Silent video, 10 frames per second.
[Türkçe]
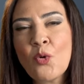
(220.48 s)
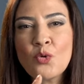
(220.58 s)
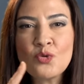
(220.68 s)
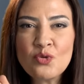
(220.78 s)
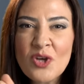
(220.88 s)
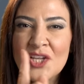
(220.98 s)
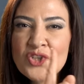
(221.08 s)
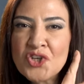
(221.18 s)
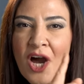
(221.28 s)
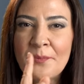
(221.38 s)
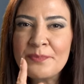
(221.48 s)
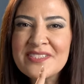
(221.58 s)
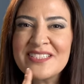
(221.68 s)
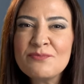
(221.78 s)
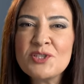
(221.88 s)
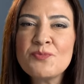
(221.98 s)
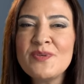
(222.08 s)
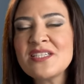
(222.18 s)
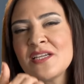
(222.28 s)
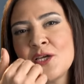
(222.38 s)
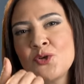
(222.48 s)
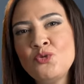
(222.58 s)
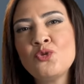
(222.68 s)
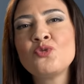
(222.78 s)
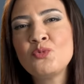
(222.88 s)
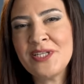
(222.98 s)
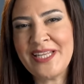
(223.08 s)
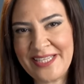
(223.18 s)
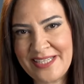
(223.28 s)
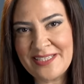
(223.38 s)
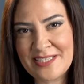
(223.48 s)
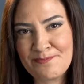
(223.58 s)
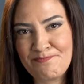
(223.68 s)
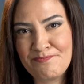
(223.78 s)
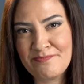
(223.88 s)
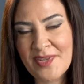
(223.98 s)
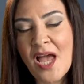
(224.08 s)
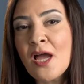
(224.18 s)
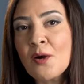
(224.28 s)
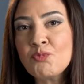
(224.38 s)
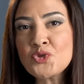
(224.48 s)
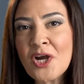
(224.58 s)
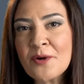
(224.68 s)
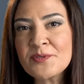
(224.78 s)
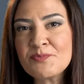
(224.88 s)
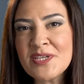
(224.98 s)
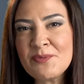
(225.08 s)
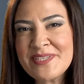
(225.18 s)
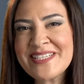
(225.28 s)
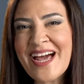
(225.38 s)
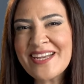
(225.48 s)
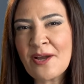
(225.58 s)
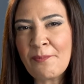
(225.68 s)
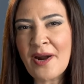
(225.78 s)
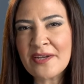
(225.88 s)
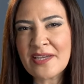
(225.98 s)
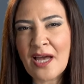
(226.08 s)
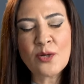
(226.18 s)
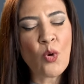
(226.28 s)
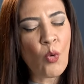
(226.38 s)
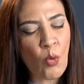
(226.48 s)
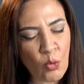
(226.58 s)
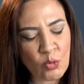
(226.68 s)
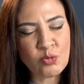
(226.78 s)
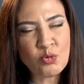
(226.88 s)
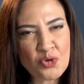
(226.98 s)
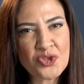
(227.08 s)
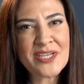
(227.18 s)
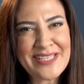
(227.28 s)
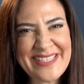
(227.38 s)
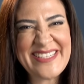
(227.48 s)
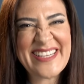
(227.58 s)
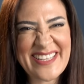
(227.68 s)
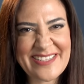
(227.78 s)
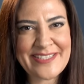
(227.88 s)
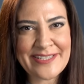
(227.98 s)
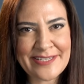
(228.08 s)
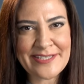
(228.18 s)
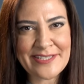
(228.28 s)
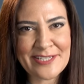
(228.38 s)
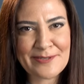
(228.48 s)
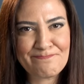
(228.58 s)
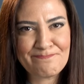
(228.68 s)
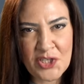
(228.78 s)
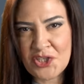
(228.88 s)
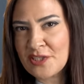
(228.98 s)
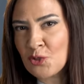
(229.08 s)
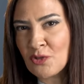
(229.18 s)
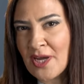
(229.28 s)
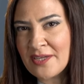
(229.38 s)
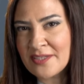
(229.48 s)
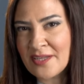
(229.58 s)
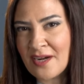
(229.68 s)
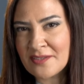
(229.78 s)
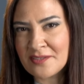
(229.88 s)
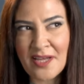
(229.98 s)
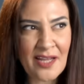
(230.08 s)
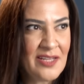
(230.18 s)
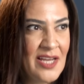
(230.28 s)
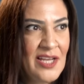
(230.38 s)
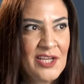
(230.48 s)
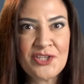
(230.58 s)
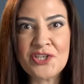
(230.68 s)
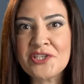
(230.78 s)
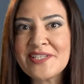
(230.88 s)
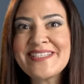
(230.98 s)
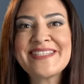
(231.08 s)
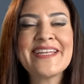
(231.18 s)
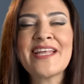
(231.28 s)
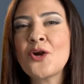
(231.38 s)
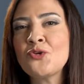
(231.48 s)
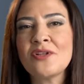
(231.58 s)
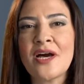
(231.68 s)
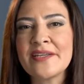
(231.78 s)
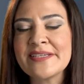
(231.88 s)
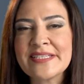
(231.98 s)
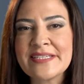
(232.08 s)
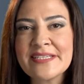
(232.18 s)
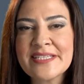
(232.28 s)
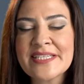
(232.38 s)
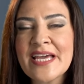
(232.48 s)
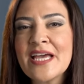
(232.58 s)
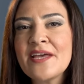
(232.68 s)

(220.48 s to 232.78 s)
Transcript: onun çarpıtılmış bir yorumu ile ilgilidir. Bu çarpıtmayı bizler yaparken oldukça iyi senaristlerizdir. Çeşitli olayların ardından çeşitli senaryolar yazarız